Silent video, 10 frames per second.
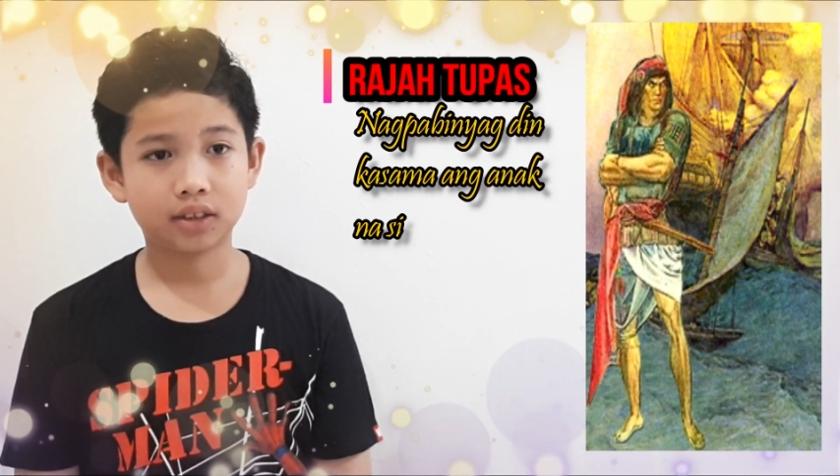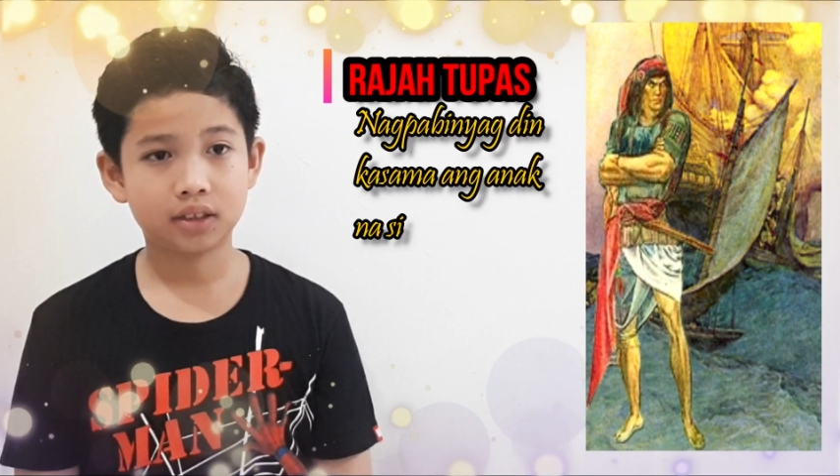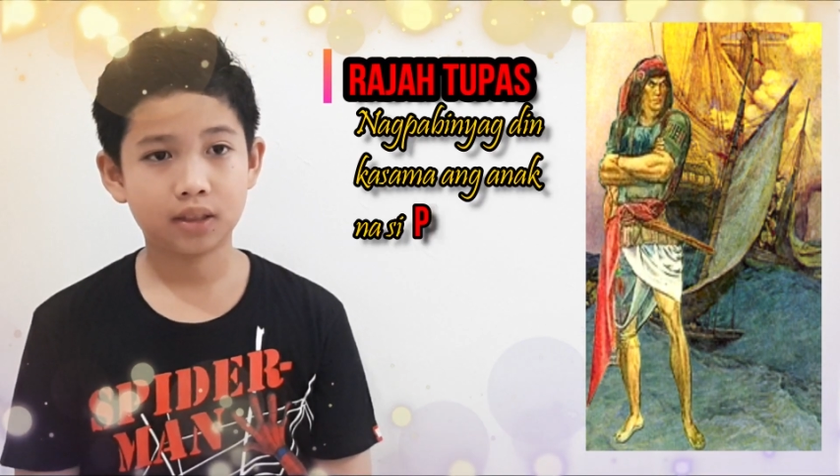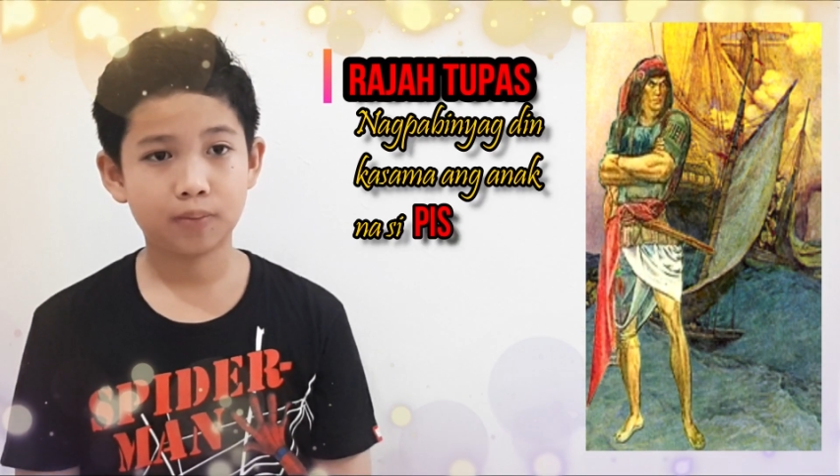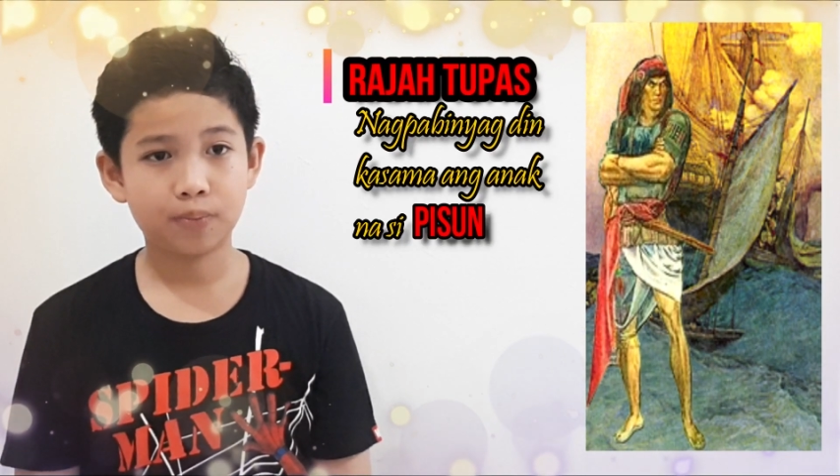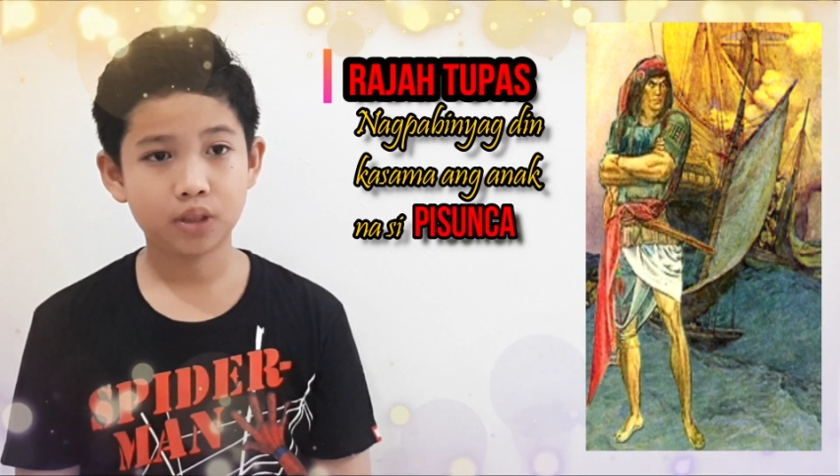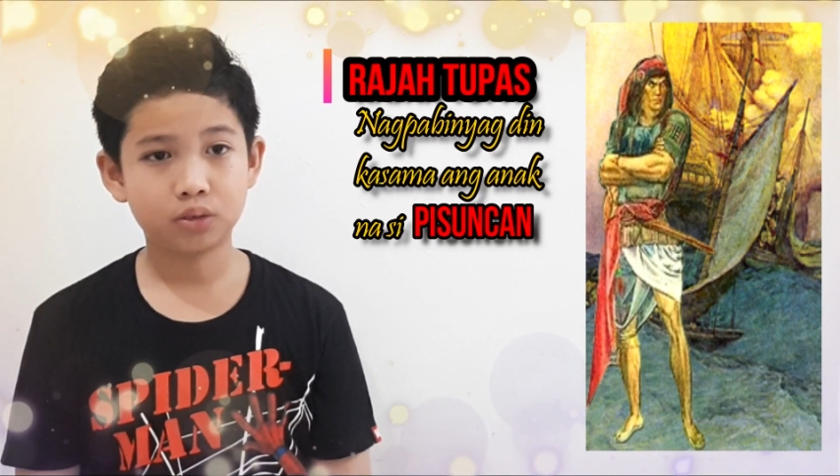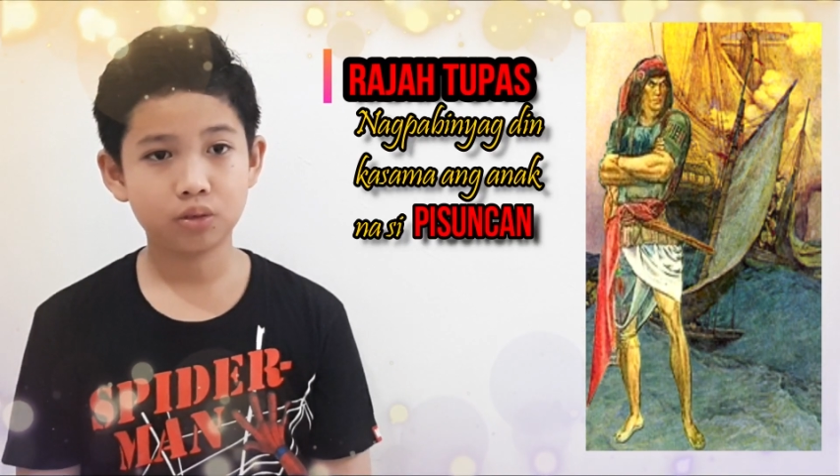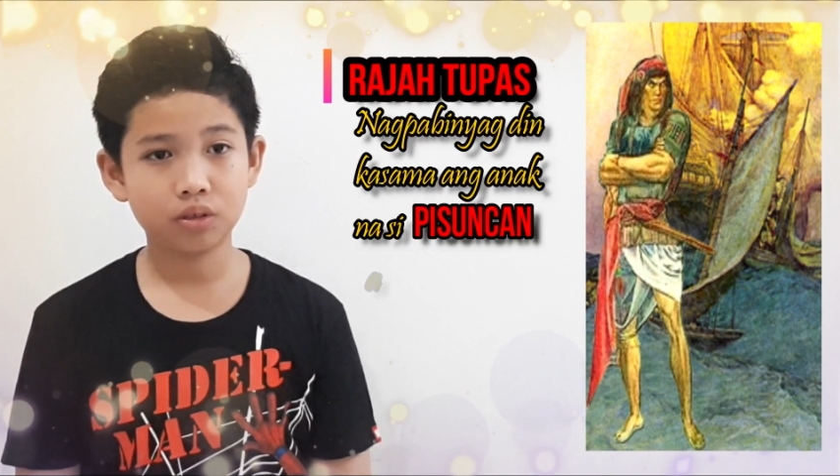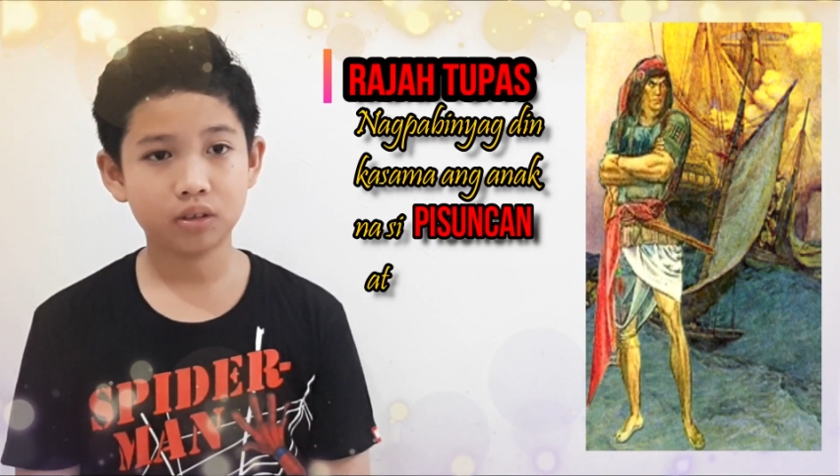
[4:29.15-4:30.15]
si
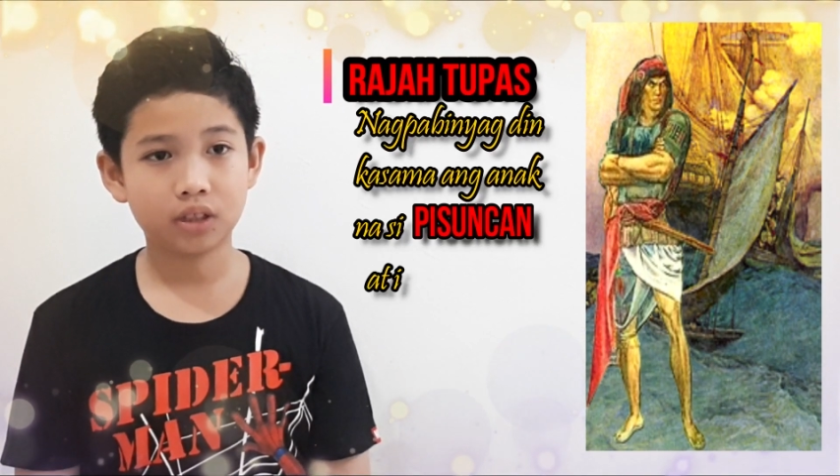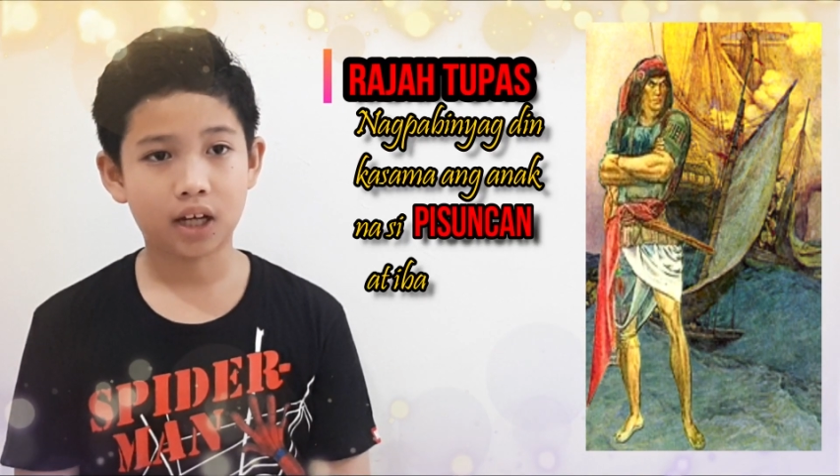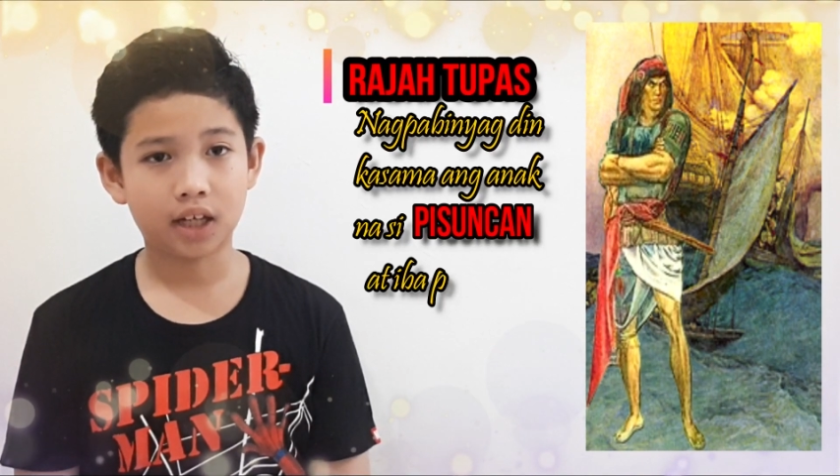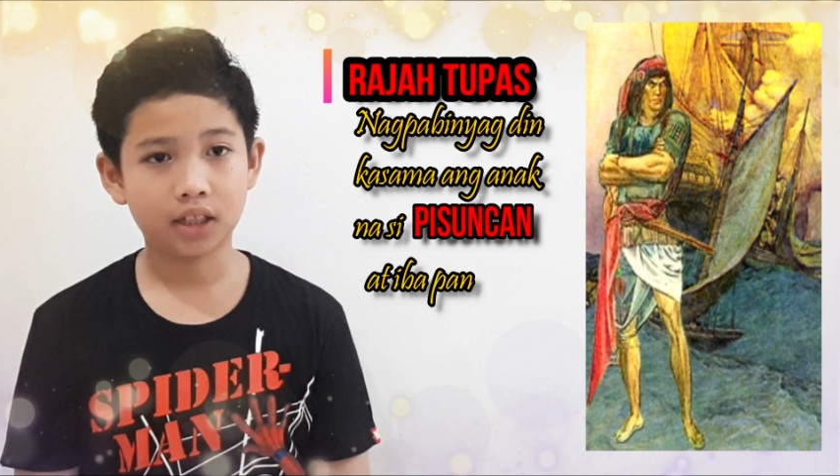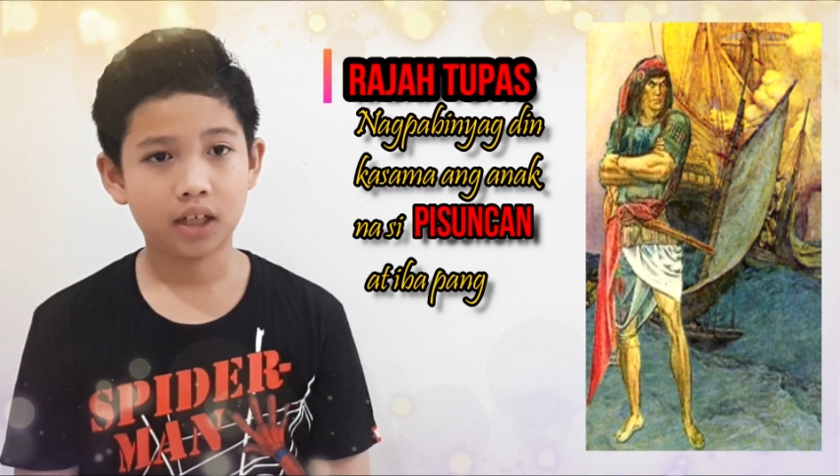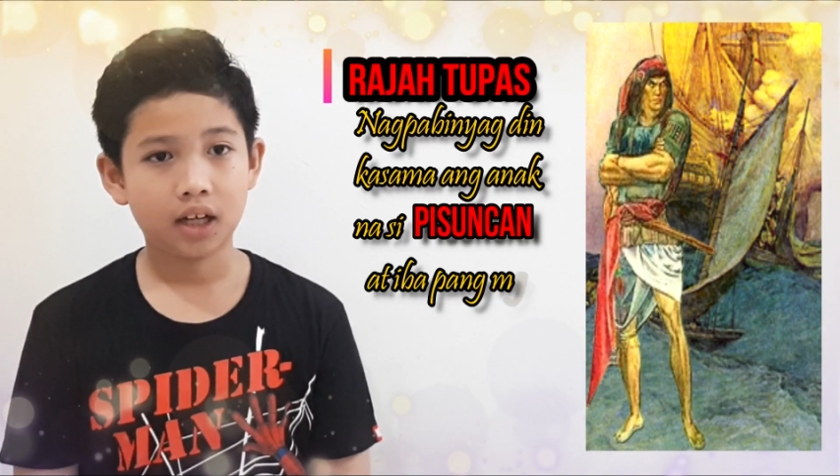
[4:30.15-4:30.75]
Pinsun Khan